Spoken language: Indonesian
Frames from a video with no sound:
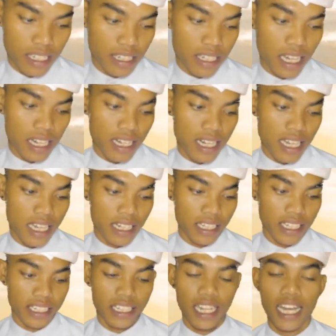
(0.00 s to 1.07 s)
karena
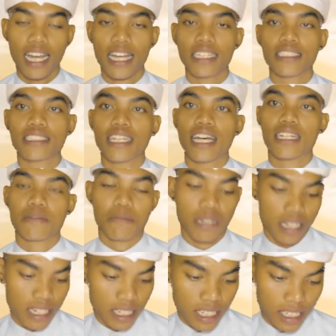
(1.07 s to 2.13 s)
keindahan saat
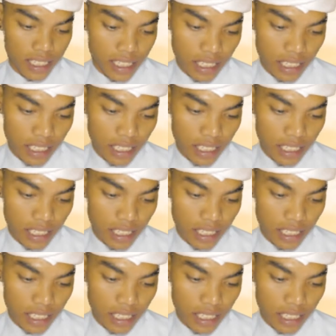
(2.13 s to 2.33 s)
berada